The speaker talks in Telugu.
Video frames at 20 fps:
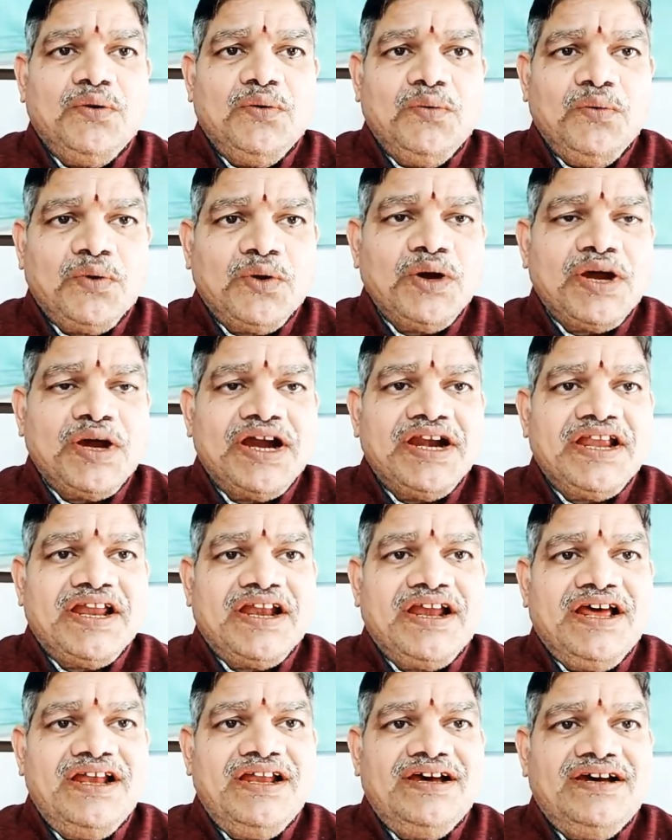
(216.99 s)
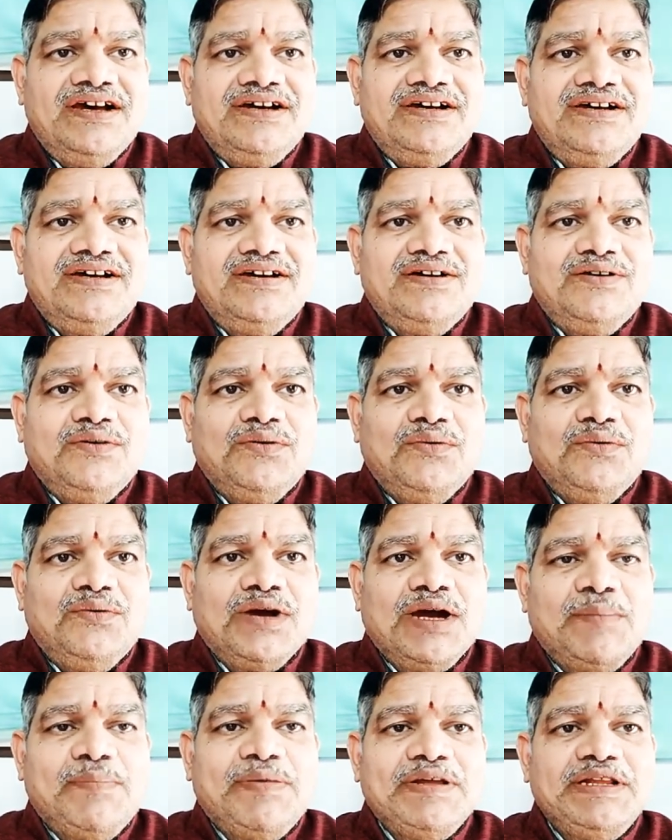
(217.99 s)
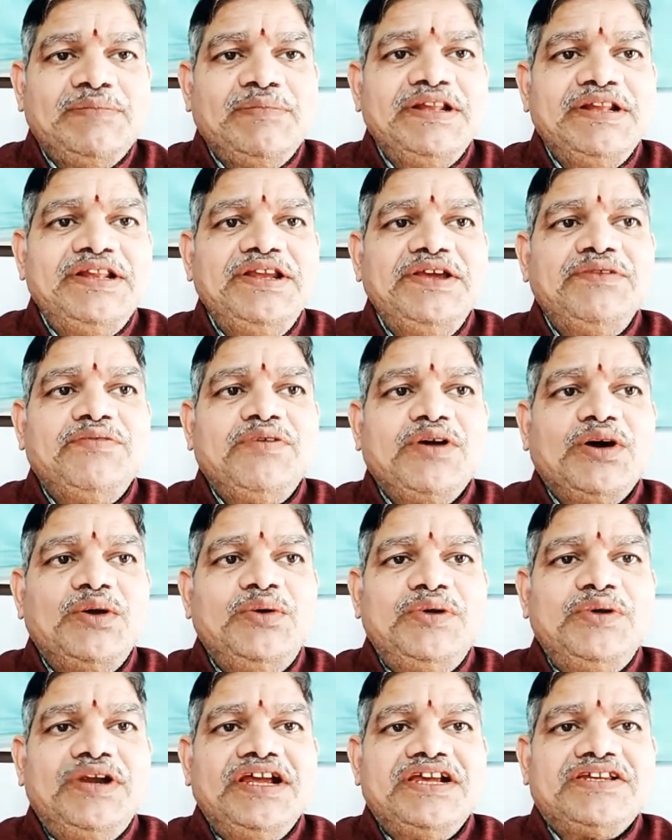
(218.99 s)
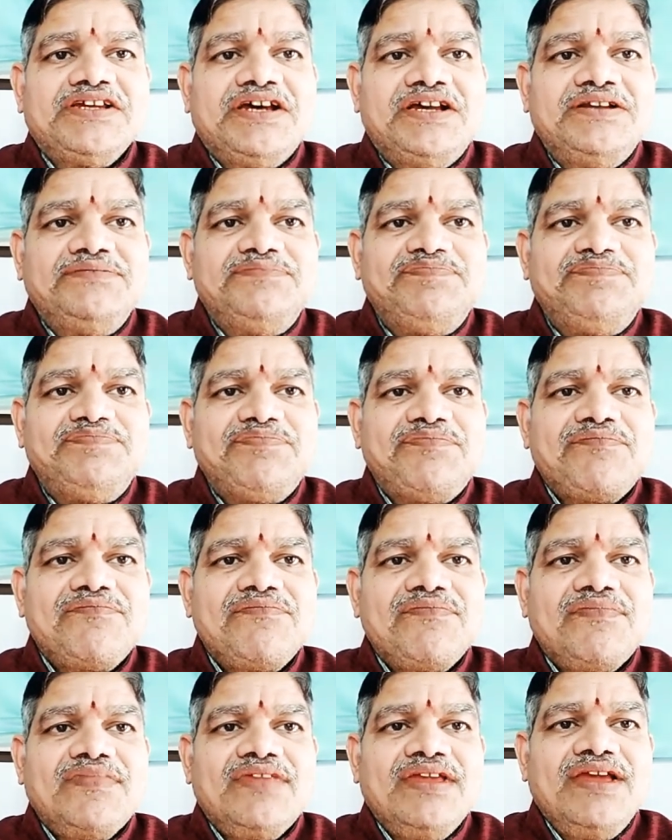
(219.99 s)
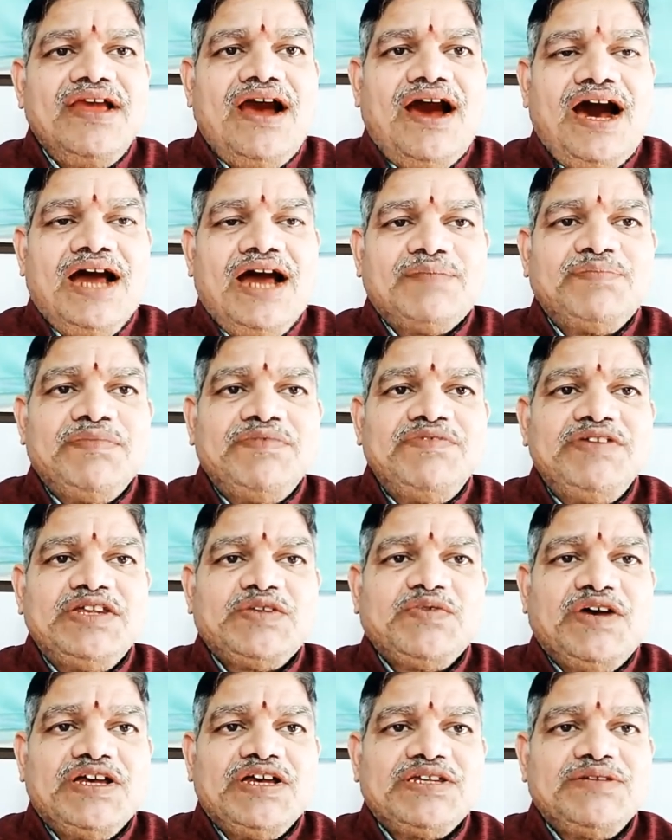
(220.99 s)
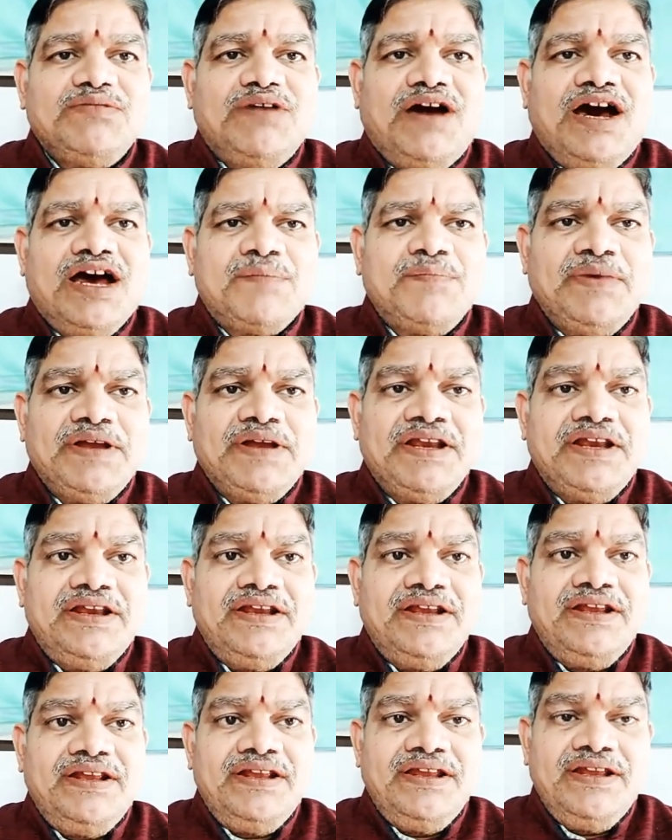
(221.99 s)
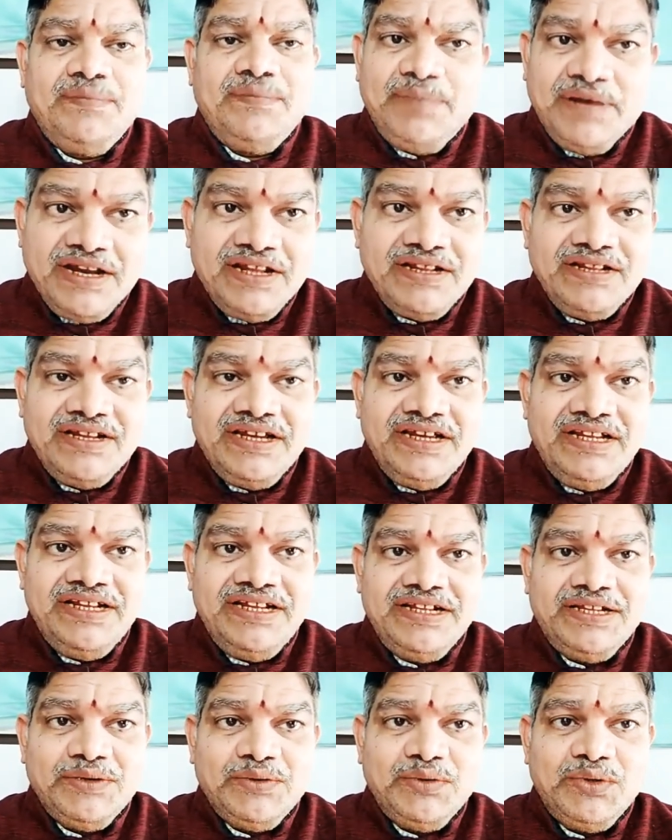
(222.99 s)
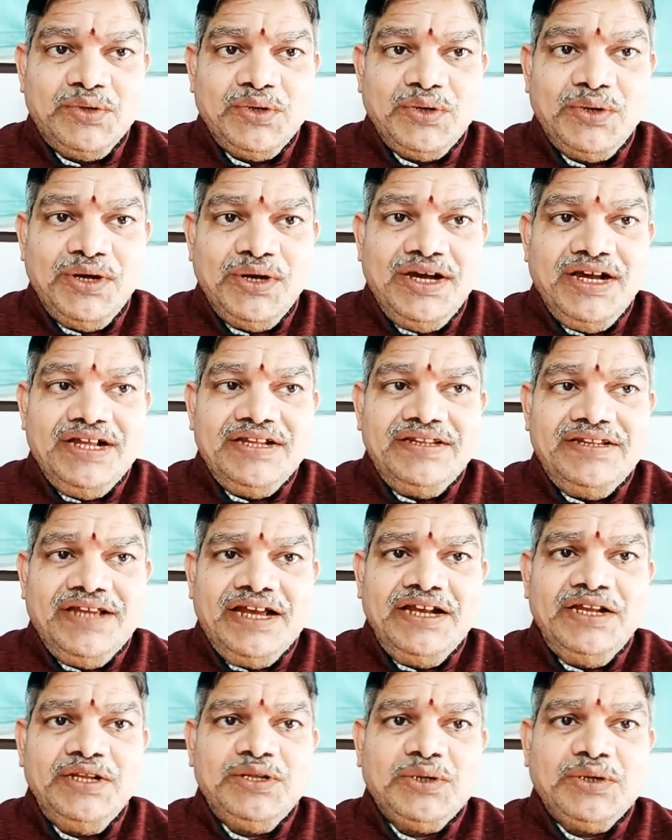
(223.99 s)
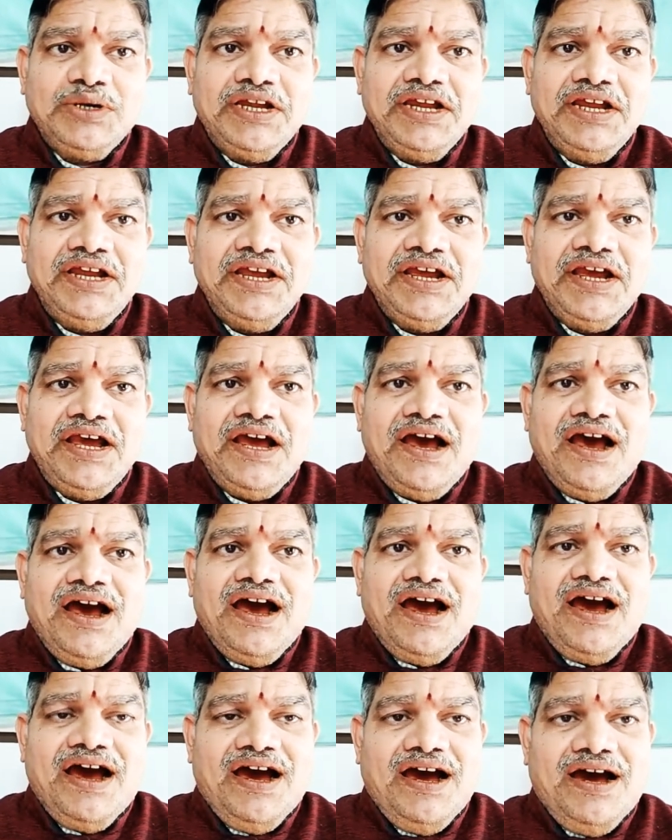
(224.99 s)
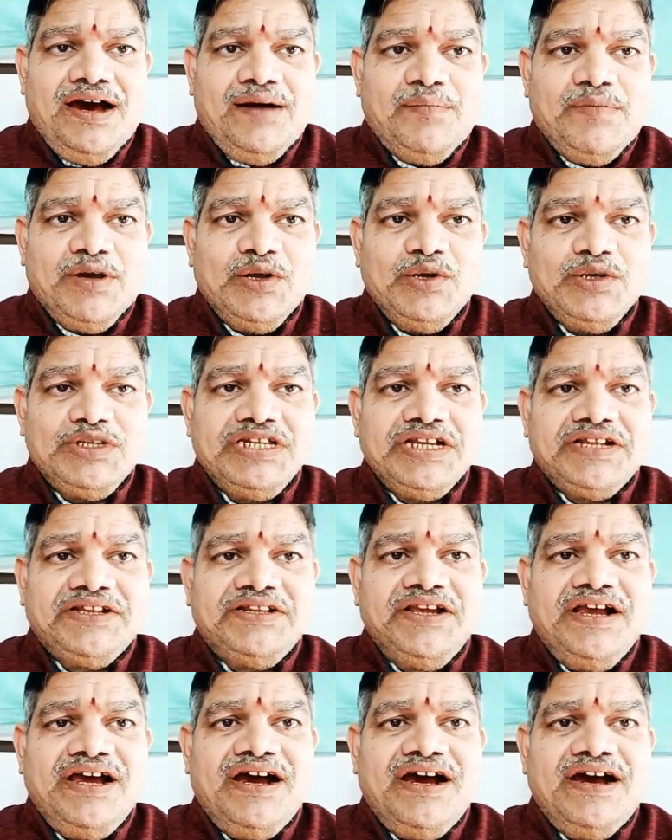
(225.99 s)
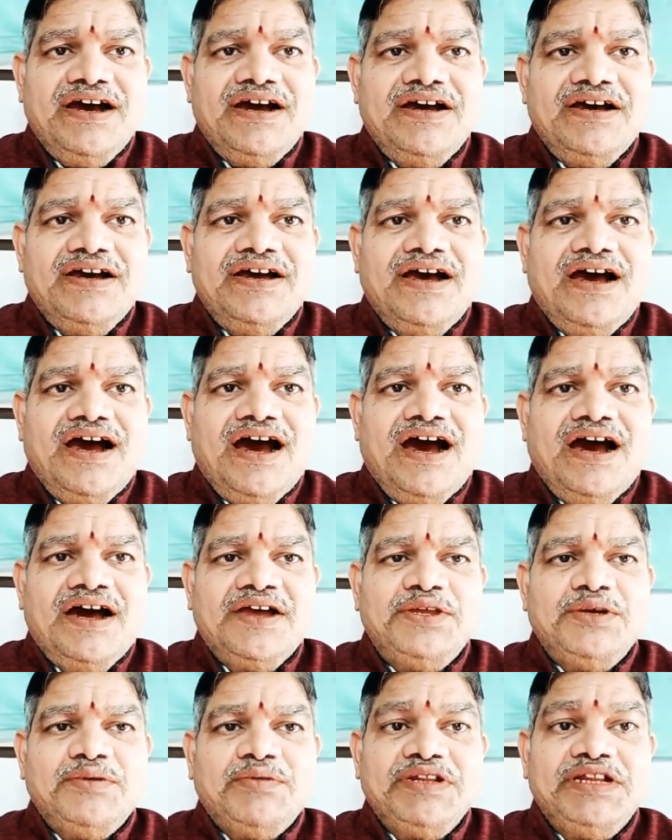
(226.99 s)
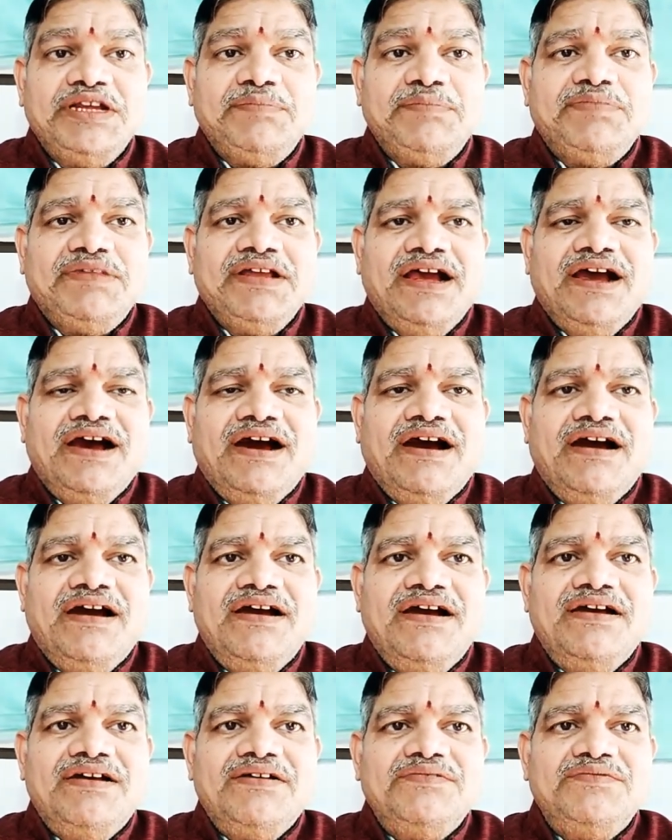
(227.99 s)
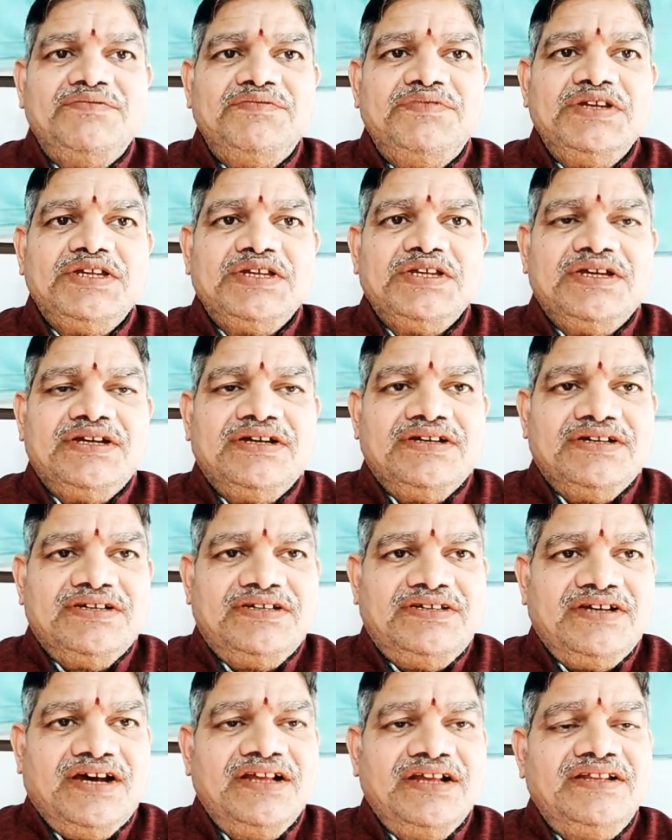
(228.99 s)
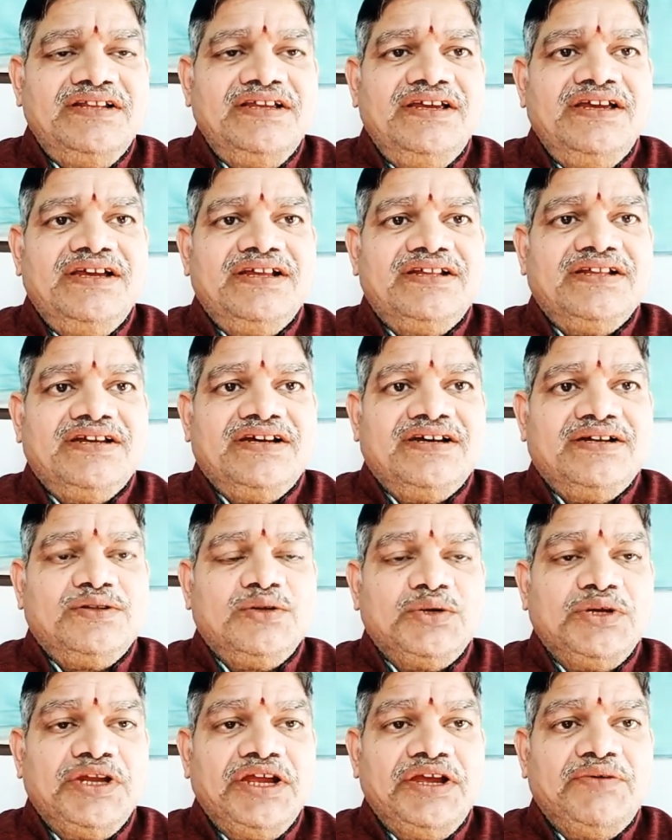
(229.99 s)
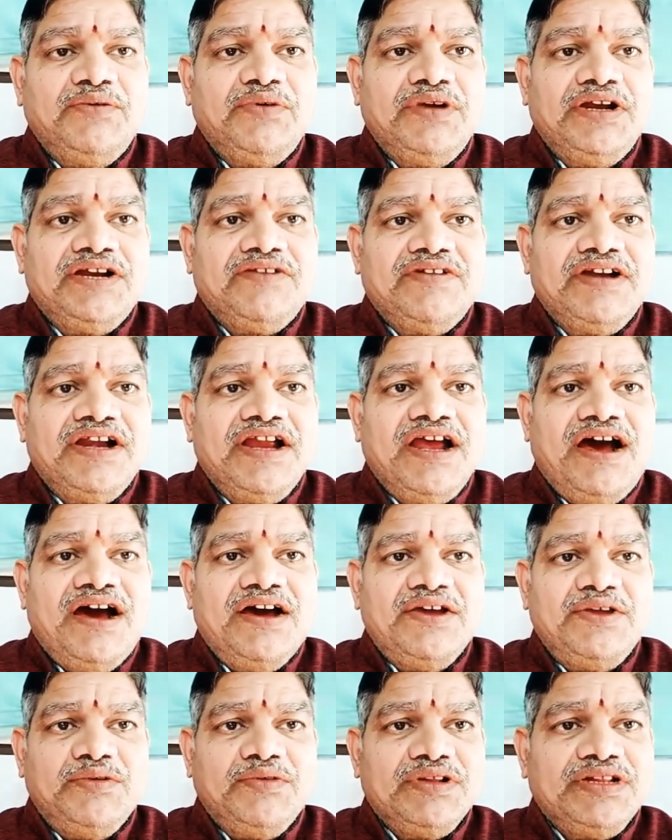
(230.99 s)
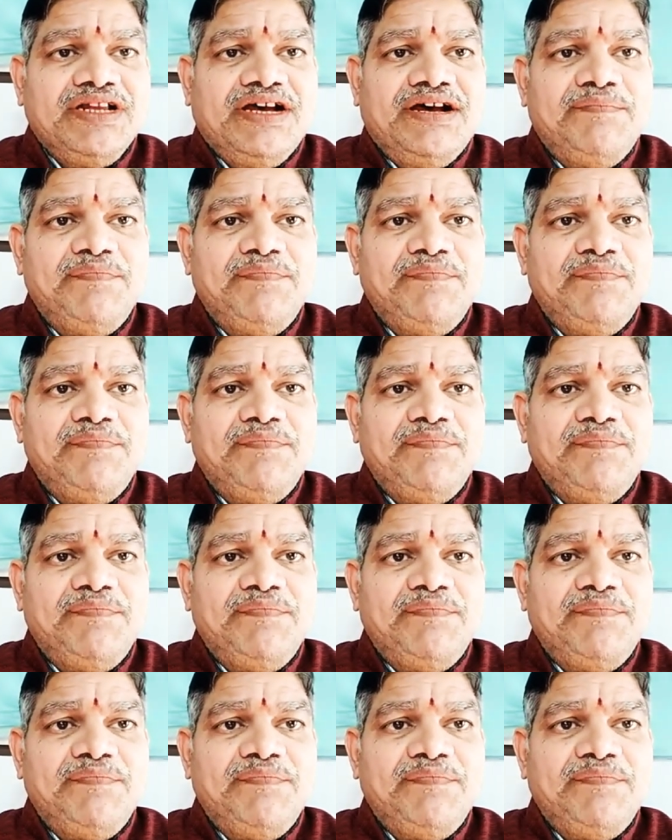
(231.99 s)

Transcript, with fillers: ఉక్కు కండరాల ఒక పది మంది యువకులు ఉంటే చాలు ఆత్మవిశ్వాసం ఆత్మ నిర్భరత ఏదైతే ఉందో దానితోటి ఆ మనోశక్తిగా ఆ యువదీప్తిగా వి జాతీయతతోటి ఉన్నటువంటి ఆ యువత